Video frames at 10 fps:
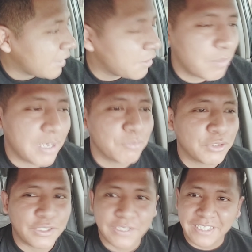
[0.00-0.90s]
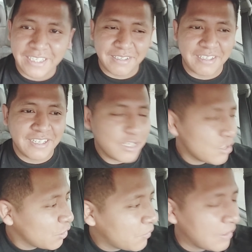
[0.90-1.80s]
Y ahí vamos con, el,
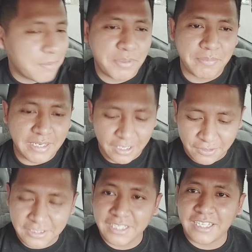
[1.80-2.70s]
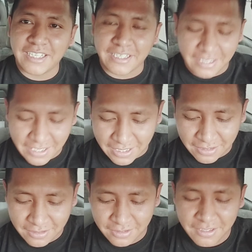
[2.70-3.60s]
con la primera cosida del
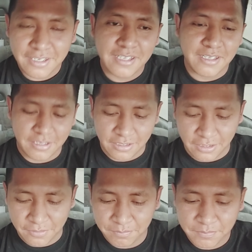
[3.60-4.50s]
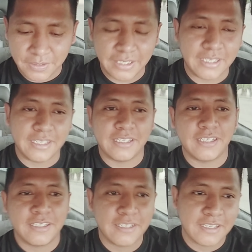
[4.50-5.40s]
día, ¿no? Y
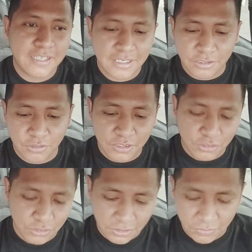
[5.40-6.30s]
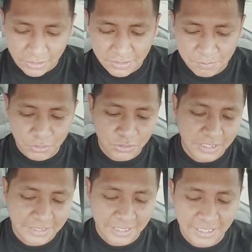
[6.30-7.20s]
donde nos ha tocado es por
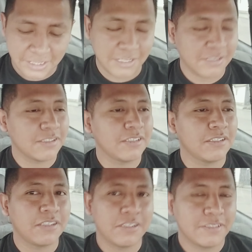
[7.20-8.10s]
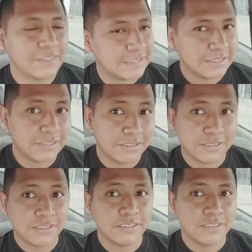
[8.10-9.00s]
zona cerquita. Ay, la nueva
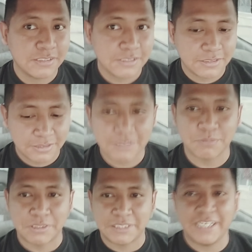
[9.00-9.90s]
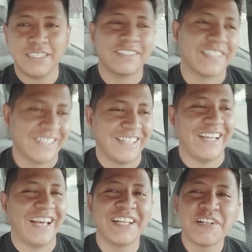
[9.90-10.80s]
Granada me ¿Dice? Dice.
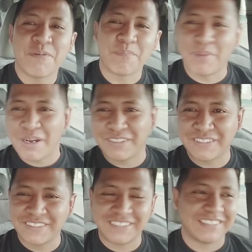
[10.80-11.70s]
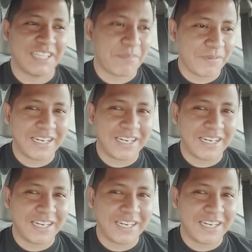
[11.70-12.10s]
Vamos, la